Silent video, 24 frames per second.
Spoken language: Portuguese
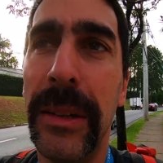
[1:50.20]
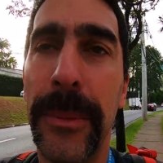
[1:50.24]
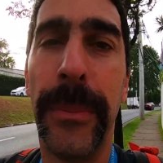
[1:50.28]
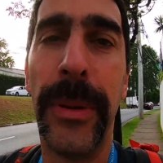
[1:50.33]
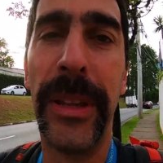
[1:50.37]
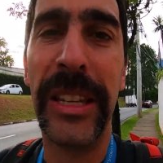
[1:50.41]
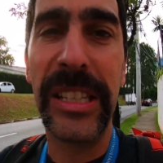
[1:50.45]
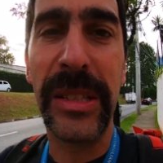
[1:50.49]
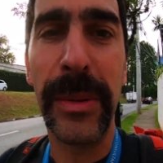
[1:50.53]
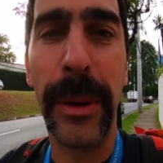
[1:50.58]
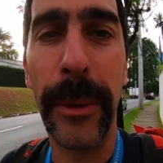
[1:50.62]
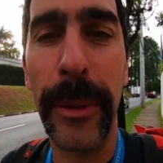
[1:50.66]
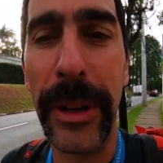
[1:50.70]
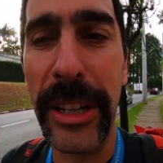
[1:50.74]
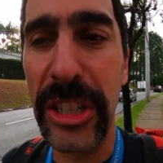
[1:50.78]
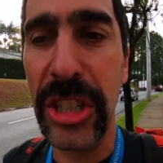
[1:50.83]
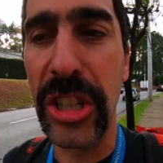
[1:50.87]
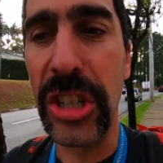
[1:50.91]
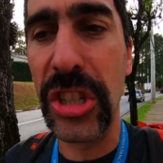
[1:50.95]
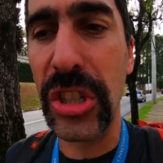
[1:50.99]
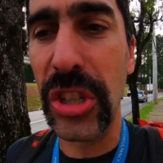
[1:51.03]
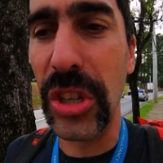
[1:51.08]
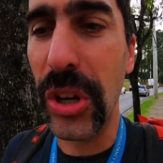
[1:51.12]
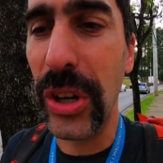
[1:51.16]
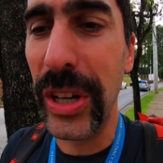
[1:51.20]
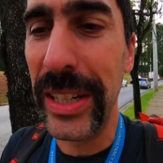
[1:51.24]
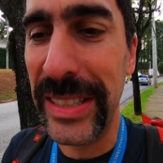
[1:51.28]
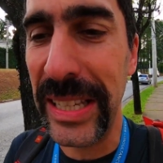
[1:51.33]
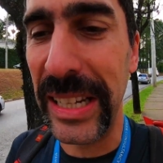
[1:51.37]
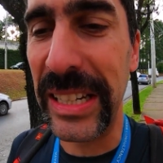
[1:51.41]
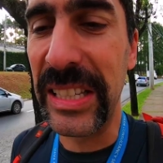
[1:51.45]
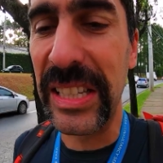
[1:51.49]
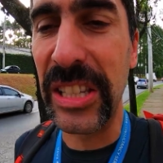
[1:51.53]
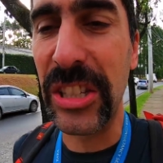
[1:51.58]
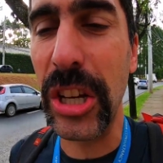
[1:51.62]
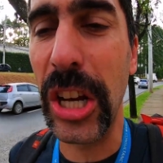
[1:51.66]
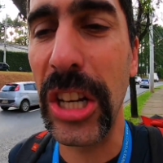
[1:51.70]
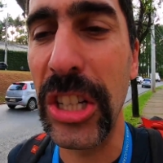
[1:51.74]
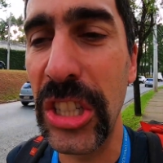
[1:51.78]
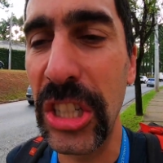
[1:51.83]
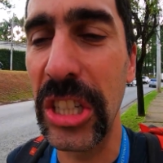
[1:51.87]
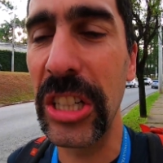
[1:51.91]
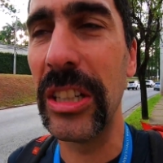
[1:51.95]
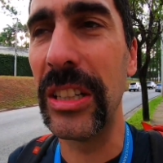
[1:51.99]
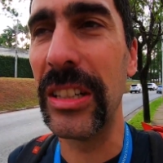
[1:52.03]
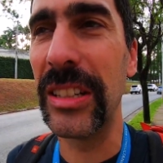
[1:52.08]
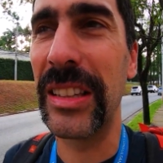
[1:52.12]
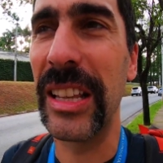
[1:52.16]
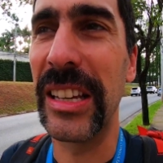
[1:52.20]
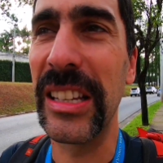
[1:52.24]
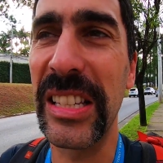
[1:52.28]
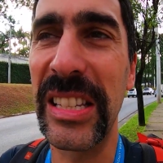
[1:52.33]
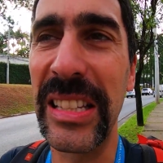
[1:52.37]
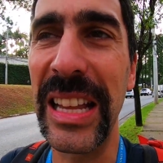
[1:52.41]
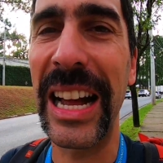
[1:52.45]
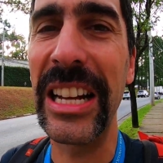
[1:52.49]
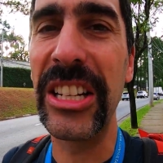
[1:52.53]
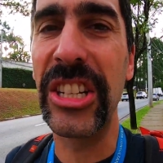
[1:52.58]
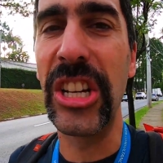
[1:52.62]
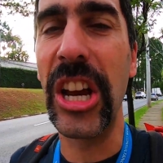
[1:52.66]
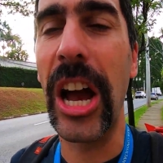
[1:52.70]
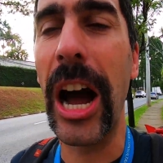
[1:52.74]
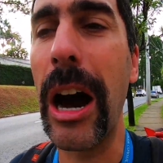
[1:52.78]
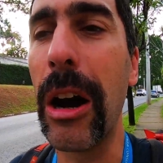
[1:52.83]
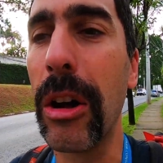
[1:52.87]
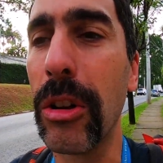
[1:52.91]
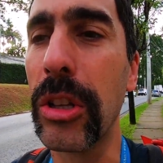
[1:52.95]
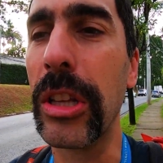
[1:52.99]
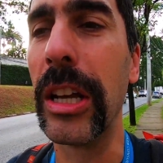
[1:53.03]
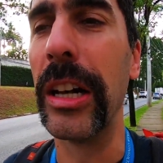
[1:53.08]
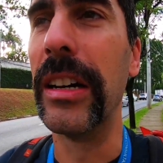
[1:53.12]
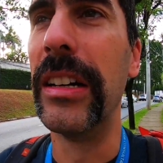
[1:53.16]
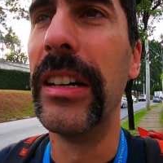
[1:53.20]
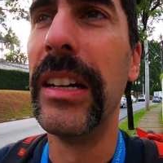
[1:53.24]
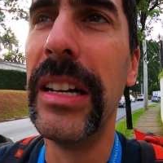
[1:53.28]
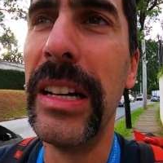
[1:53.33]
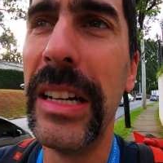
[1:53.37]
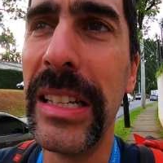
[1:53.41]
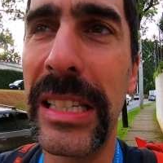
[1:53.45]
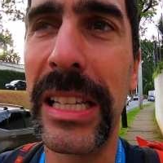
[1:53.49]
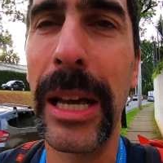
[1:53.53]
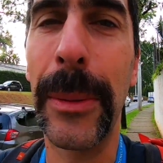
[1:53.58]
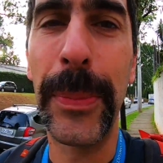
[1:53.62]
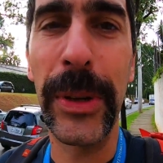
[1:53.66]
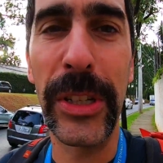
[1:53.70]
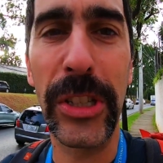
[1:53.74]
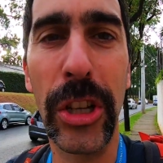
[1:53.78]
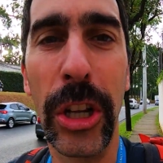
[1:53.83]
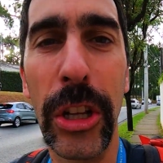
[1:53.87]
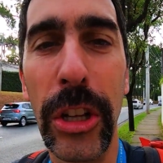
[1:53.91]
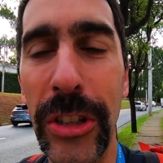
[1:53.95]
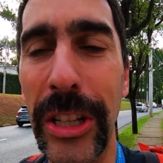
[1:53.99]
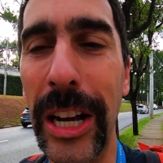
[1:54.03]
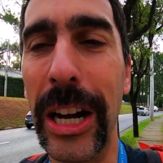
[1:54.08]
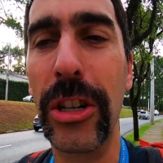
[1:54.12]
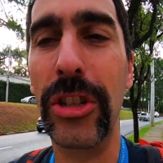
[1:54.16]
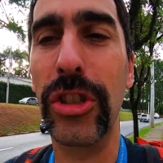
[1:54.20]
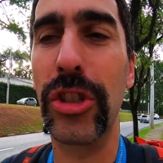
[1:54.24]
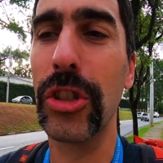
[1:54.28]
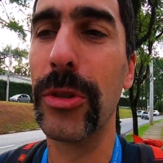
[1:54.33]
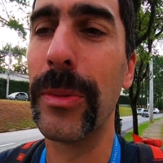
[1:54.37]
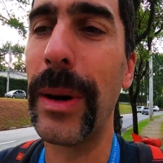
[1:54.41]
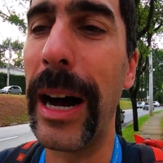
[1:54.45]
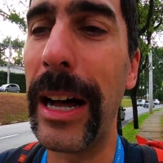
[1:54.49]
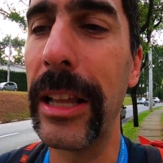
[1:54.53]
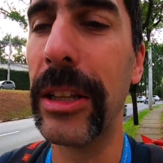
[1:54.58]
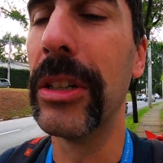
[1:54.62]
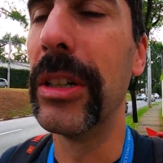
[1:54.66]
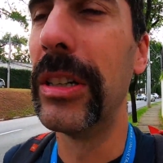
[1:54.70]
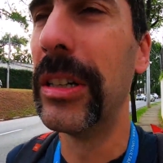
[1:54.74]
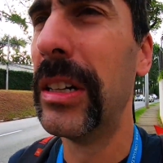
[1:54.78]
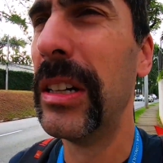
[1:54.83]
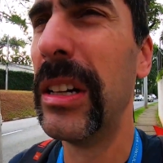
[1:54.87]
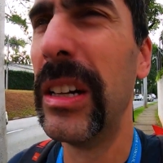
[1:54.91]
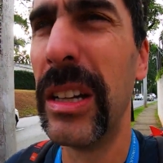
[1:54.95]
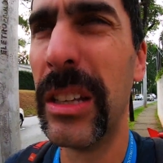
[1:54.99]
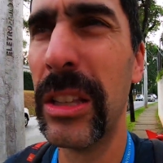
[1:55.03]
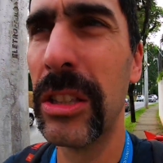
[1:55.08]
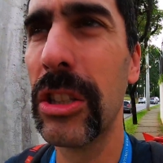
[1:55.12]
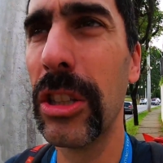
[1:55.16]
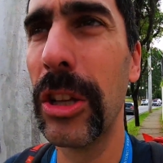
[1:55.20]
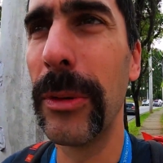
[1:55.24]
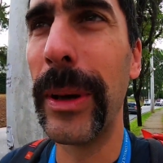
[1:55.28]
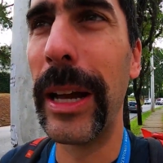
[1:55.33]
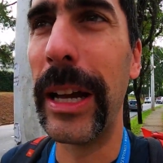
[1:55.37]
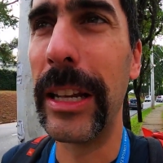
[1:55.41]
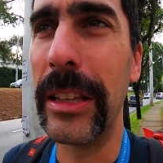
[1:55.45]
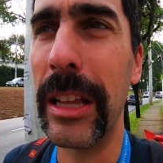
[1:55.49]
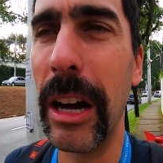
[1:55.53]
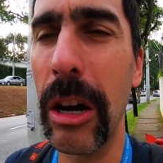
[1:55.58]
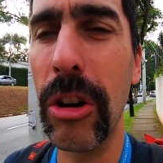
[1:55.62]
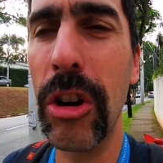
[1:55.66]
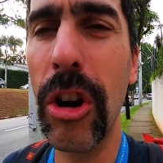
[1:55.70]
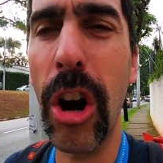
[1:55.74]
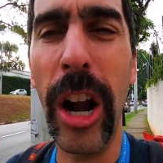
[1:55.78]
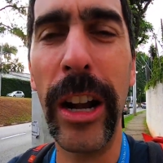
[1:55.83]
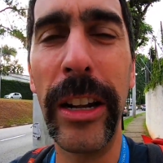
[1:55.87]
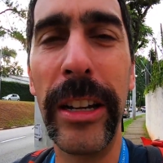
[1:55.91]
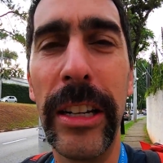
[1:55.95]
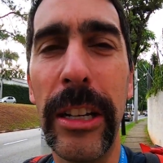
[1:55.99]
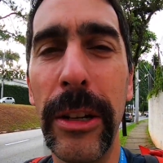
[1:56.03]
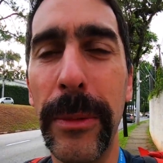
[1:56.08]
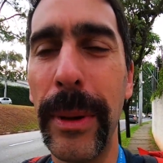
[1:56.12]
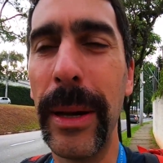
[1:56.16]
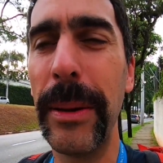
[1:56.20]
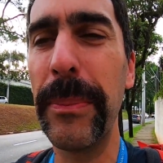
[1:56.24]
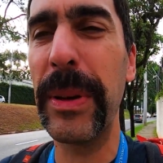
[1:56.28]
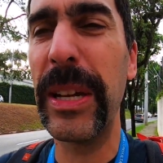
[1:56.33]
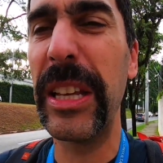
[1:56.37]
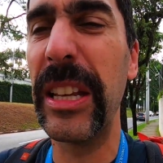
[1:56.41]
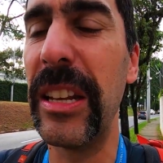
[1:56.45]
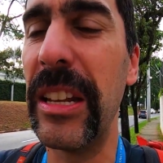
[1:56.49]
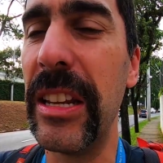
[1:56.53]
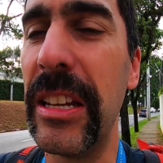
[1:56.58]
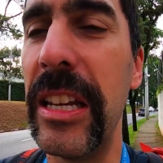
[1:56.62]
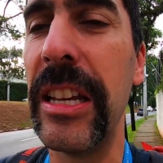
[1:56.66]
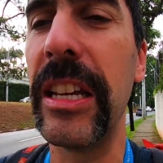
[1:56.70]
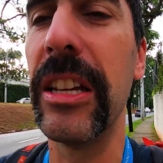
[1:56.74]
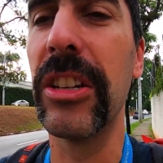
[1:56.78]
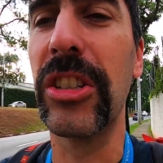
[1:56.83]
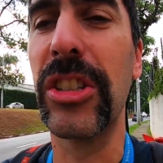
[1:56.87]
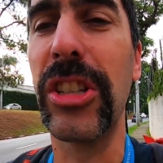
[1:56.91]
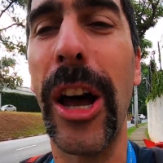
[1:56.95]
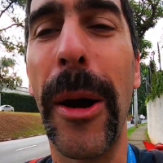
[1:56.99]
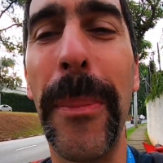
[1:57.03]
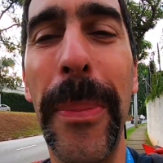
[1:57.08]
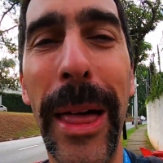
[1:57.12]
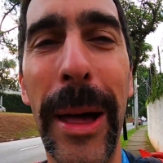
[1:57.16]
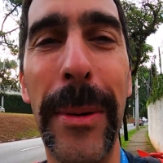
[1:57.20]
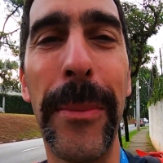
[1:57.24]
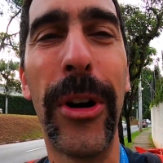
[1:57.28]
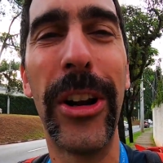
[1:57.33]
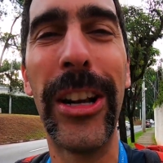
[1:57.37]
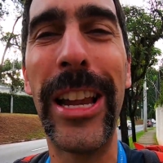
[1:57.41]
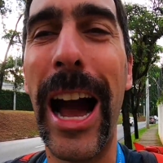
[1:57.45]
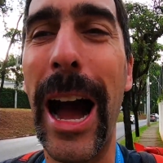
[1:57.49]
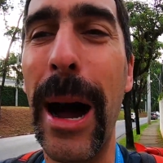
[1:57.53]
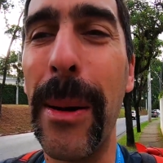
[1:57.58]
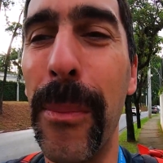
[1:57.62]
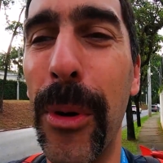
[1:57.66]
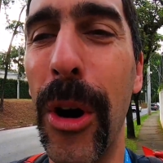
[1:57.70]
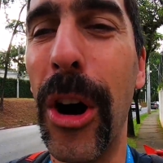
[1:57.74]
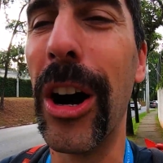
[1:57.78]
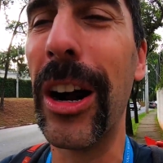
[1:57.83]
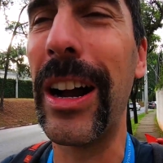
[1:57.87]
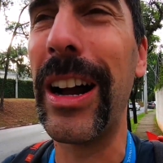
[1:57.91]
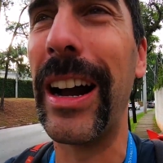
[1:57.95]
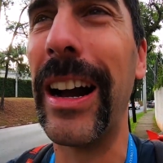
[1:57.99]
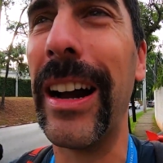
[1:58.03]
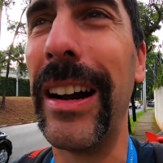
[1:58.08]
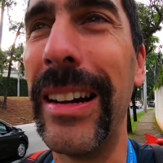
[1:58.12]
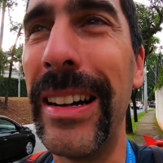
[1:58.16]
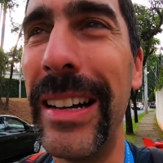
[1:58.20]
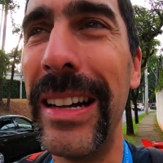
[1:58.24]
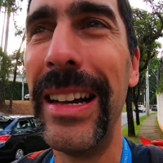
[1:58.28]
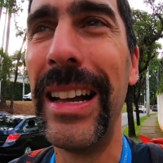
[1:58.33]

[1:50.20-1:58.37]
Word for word: Principalmente se o exercício é de intensidade alta, se a pessoa não está acostumada. Tudo bem, dá um golinho bem pequenininho só para molhar a boca.